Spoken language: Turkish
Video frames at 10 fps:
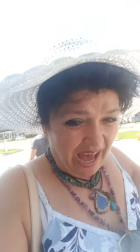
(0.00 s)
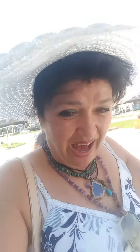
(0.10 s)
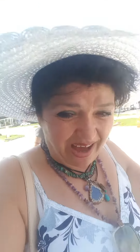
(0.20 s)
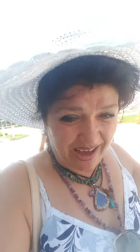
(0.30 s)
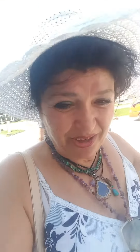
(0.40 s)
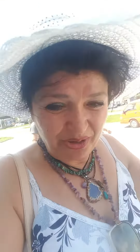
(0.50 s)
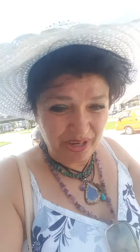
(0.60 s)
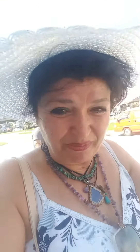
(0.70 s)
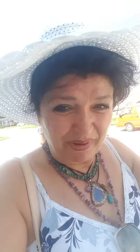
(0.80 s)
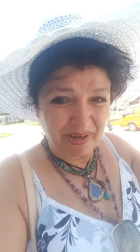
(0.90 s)
Ah
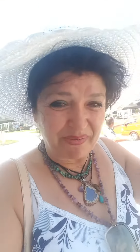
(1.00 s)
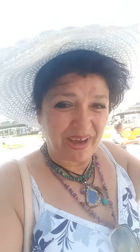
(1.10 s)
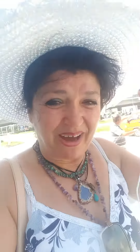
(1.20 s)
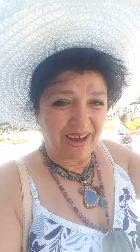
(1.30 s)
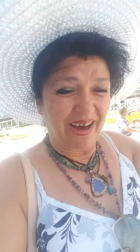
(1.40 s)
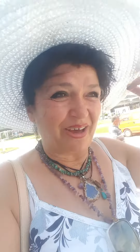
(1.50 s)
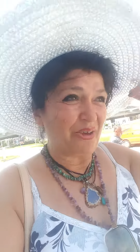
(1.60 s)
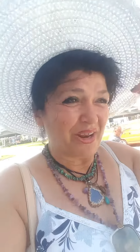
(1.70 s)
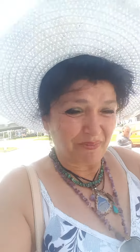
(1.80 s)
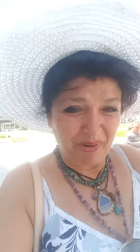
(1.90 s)
yönetmenim ya.
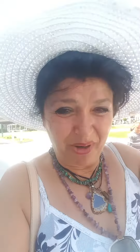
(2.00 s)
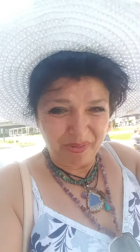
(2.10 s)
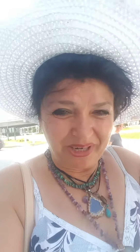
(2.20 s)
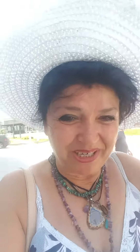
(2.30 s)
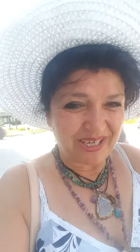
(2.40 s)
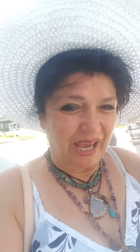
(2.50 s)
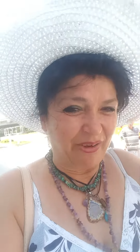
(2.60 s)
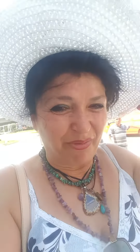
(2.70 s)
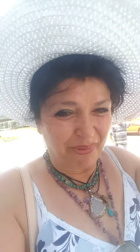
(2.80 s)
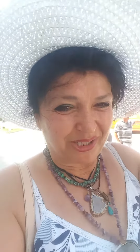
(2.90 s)
Yönetmen olmanın
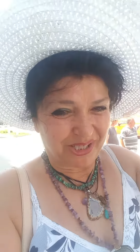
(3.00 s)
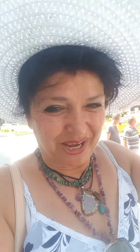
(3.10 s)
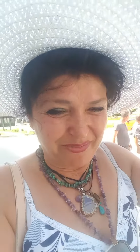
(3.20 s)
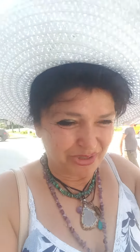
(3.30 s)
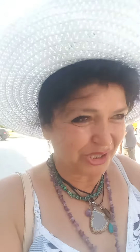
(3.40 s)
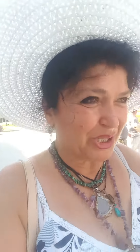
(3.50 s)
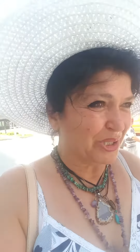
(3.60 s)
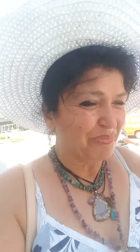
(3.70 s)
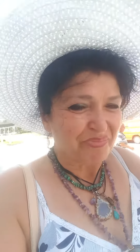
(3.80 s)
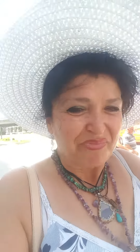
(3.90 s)
keyfi başkaymış.
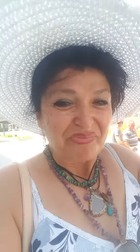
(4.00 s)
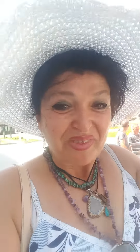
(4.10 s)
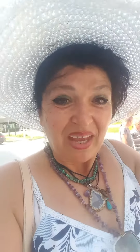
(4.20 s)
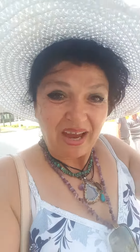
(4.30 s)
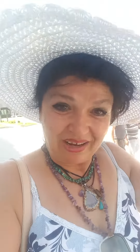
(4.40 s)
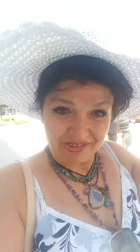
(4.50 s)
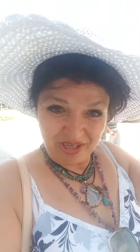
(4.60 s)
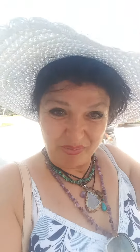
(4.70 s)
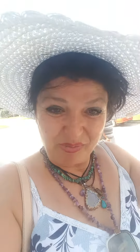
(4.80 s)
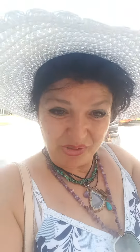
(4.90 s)
Artı
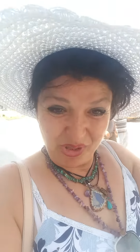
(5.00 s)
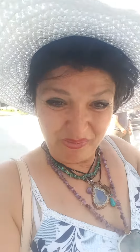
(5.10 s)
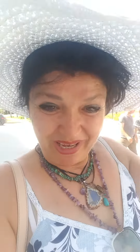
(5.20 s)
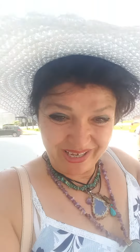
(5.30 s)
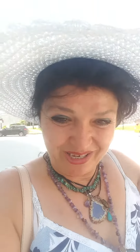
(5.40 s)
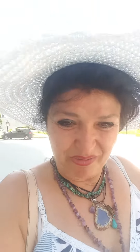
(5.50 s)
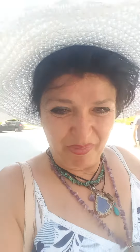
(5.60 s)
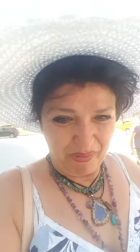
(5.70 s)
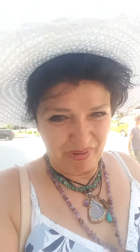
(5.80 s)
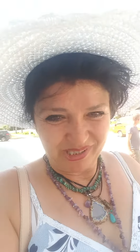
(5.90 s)
yapımcı olmak
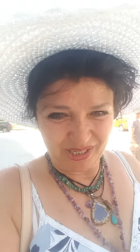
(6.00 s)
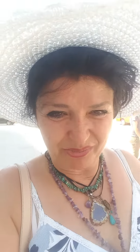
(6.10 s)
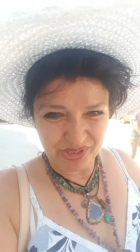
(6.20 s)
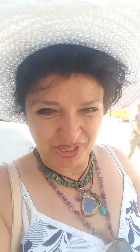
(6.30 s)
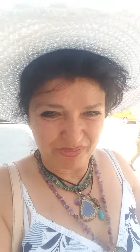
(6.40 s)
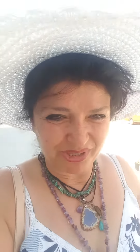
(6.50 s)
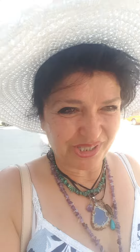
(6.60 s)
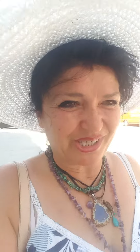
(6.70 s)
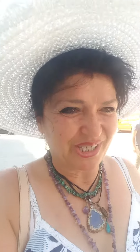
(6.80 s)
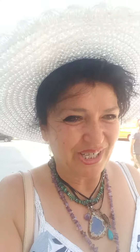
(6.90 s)
bambaşka bir şeymiş.